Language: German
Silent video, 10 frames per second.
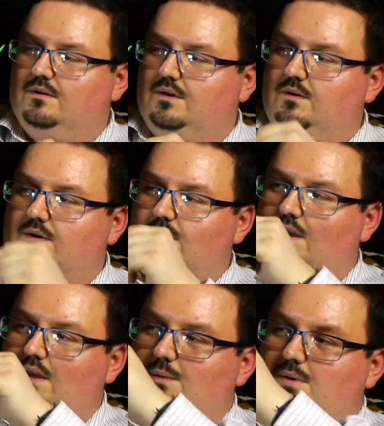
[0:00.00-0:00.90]

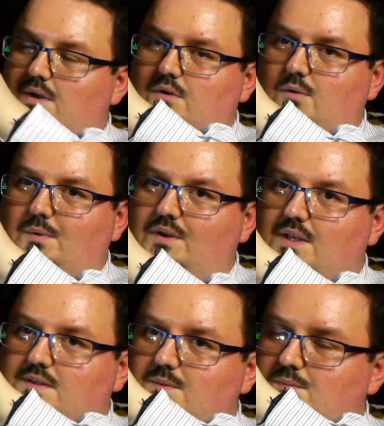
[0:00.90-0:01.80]
Okay, aber guck mal, wenn
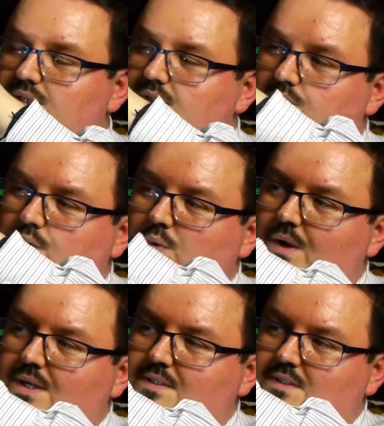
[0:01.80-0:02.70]
ich sie ein bisschen
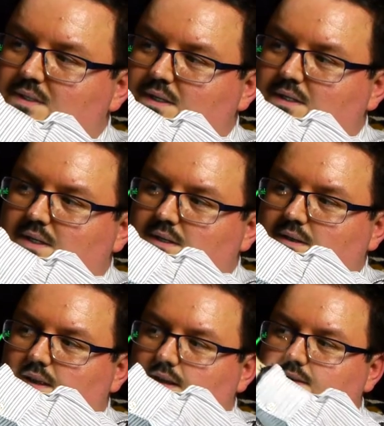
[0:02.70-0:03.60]
höher ziehe, dann.
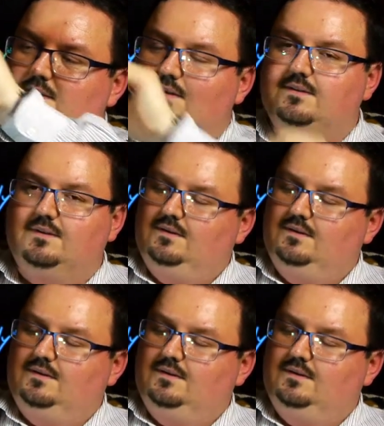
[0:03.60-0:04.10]
Nee, lass das!